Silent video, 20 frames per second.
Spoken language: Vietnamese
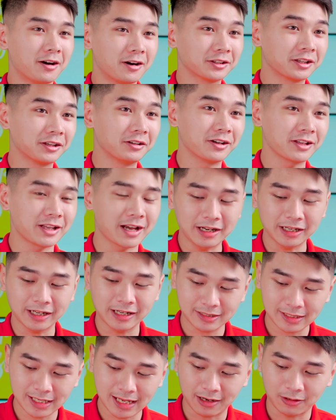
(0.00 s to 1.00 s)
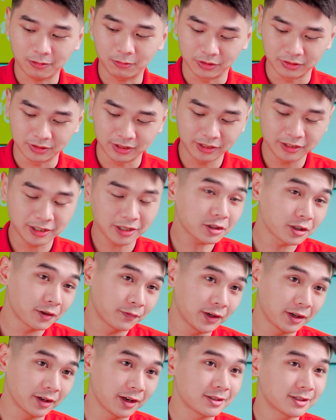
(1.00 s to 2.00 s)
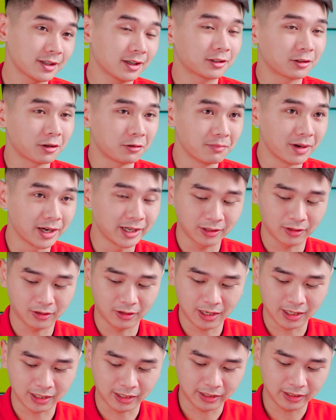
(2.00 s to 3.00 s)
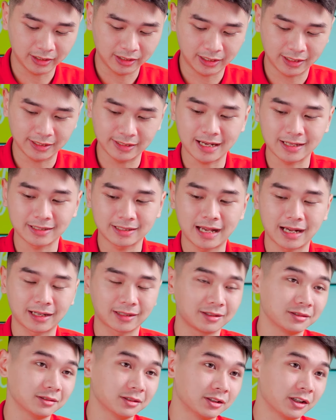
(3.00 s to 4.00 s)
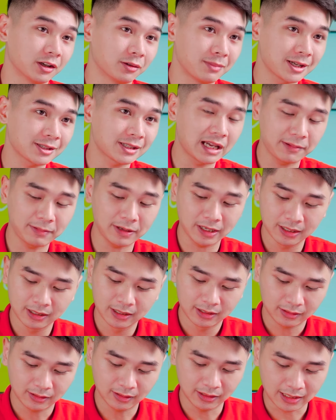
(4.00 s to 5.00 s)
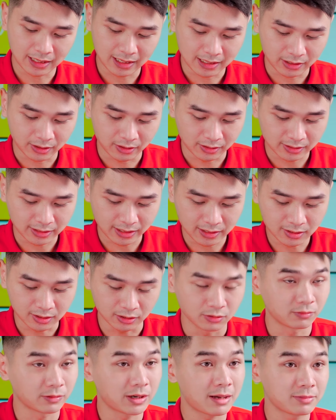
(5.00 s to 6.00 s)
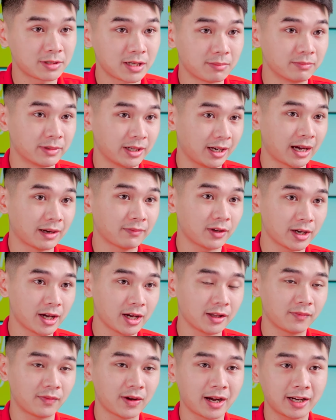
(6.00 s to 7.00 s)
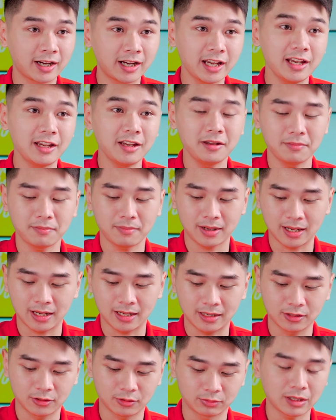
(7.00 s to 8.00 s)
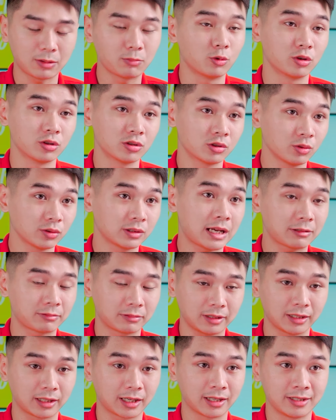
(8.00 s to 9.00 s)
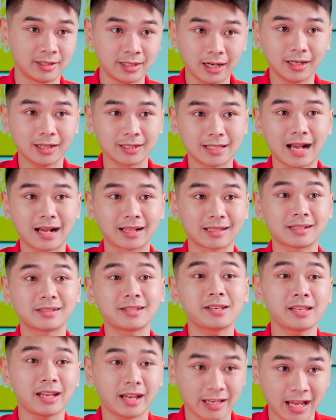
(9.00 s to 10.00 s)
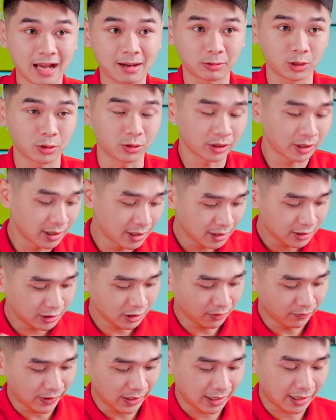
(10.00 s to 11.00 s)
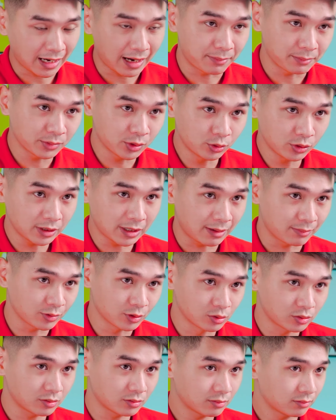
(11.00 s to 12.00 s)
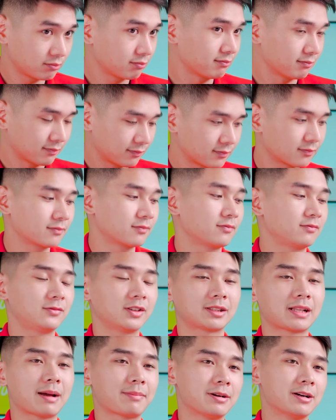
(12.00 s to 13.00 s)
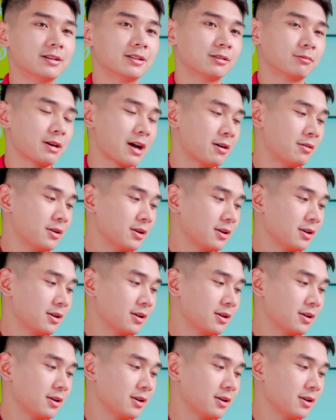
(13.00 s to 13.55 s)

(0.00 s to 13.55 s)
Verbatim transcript: hơn thế nữa nhá cái sạc của những chiếc Surface ở đây rất là thông minh nó là cái cái dạng sạc như kiểu MagSafe ấy tức là nó sẽ sử dụng nam châm để gắn vào đây và khi mà chúng ta muốn rút ra như vậy cần nhấc cái sạc ra rất nhẹ nhàng mà thôi chứ không phải là cắm rút cắm rút tạp hơn đúng không nào